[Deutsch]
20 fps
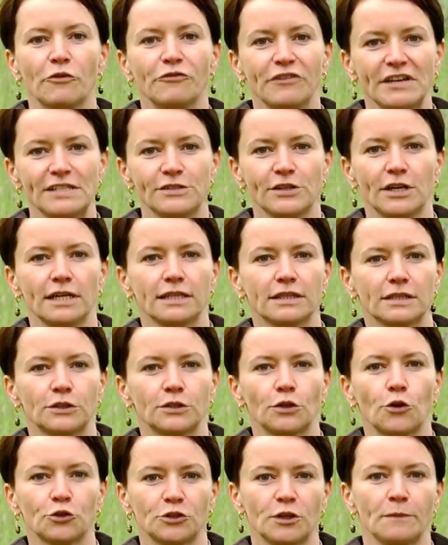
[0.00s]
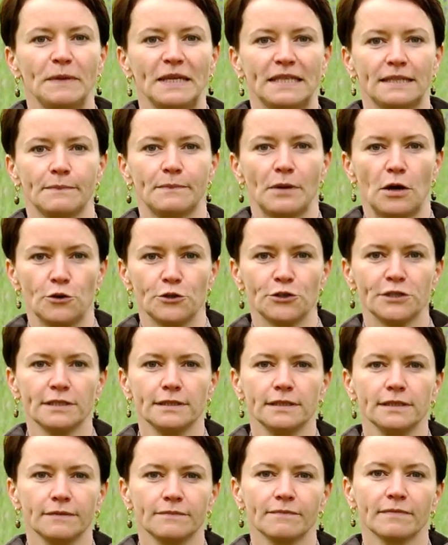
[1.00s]
Professor Dr. Peter
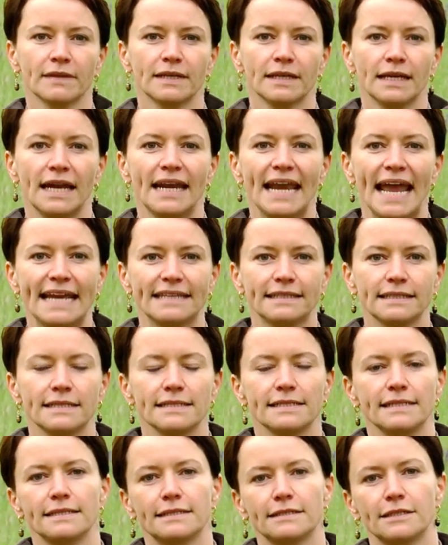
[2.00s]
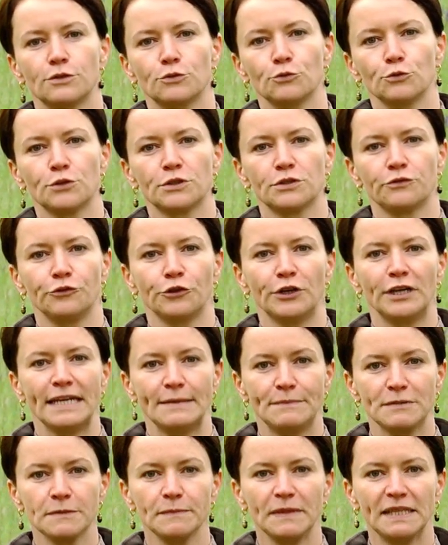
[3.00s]
Paulsen, Leiter des Instituts für
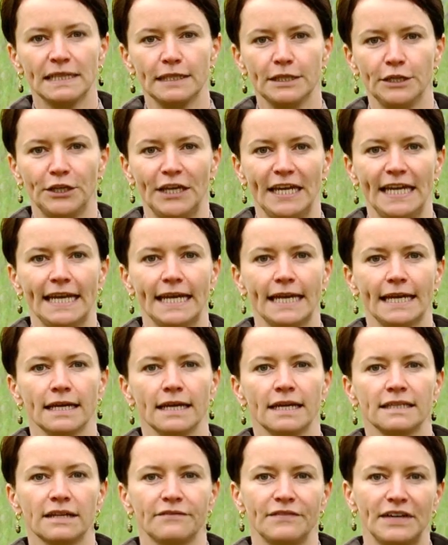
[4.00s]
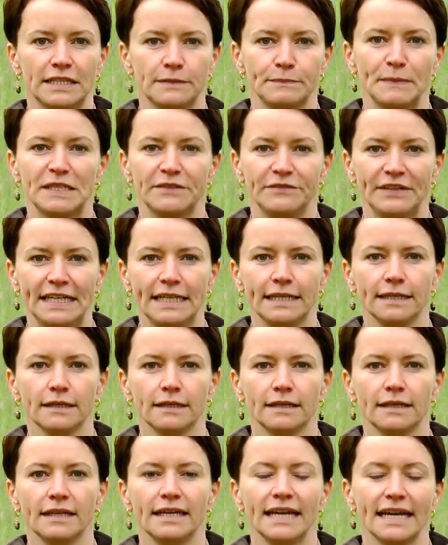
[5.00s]
Lebensmittelhygiene der WetMed Wien,
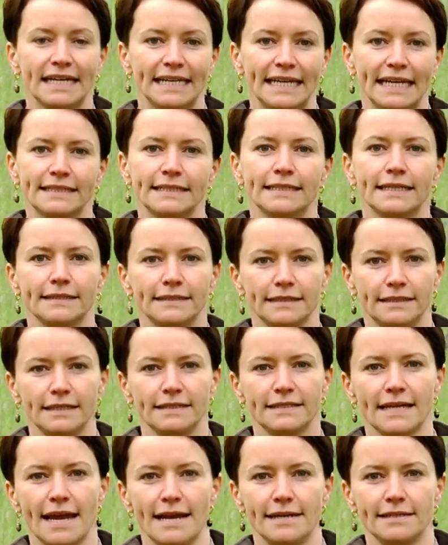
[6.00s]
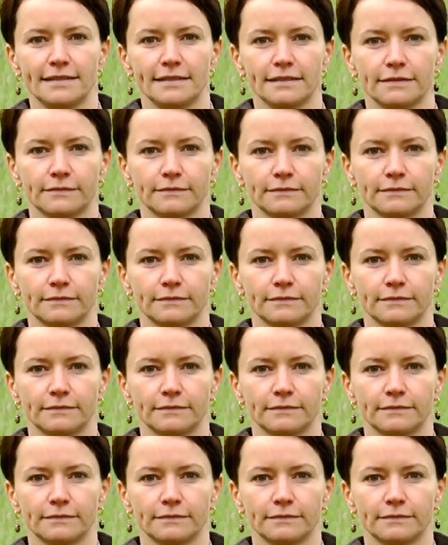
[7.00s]
erklärt Ihnen die Details.